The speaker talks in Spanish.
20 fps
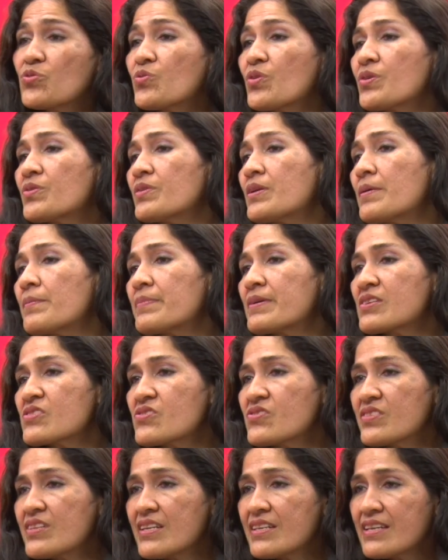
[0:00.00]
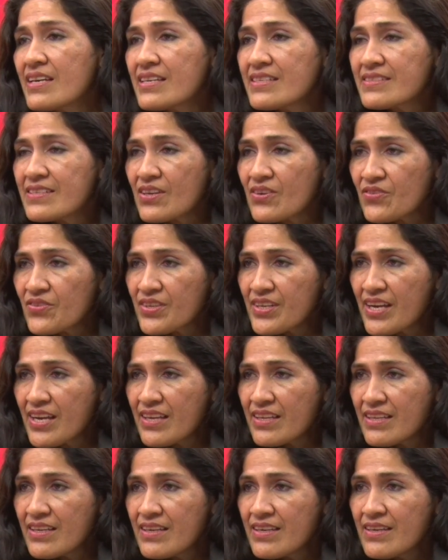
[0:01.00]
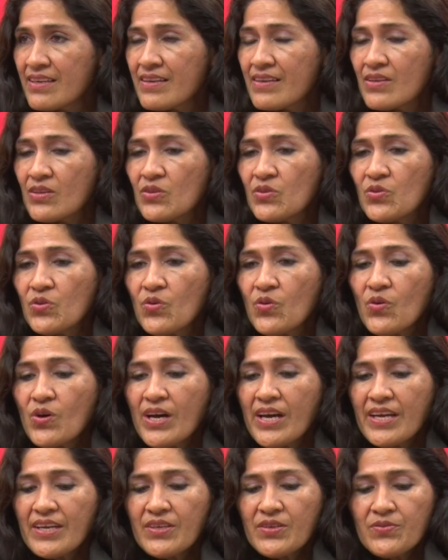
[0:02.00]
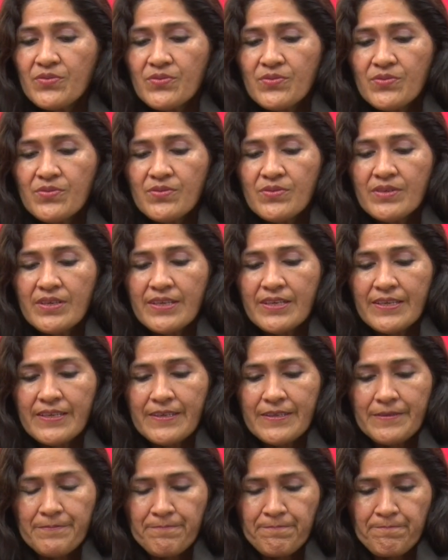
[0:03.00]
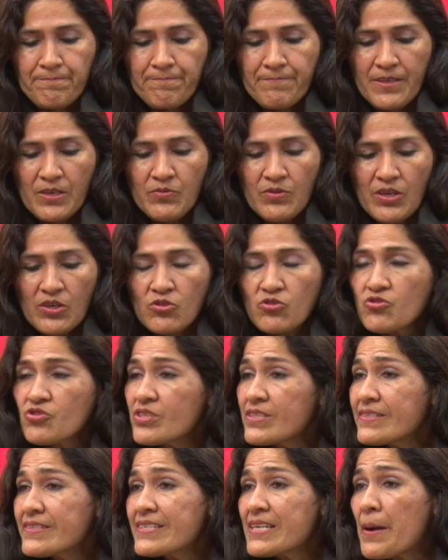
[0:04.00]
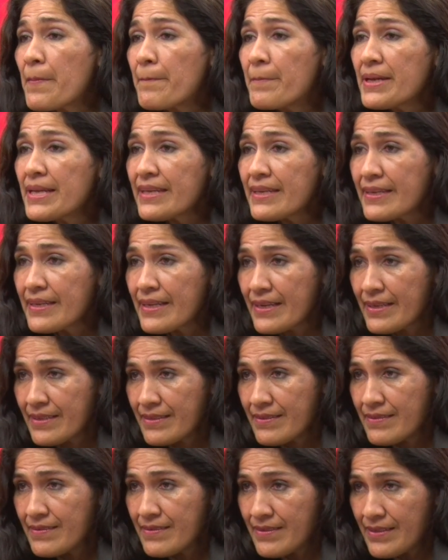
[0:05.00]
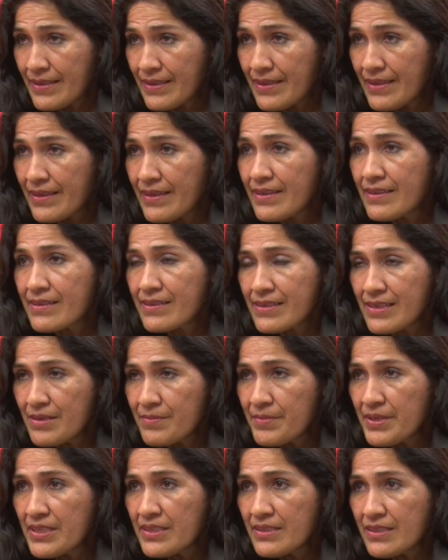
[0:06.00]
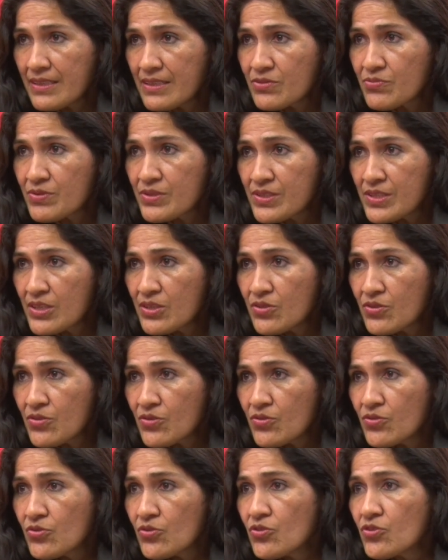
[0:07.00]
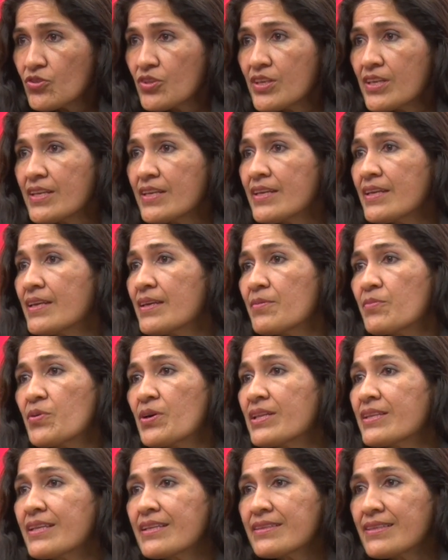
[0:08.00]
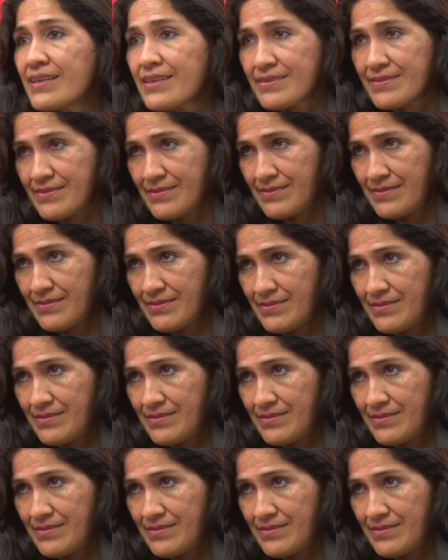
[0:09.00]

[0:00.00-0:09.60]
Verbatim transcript: no hay una personalidad desarrollada, no hay eh, una conciencia plena de que realmente el suicidio no tiene vuelta atrás,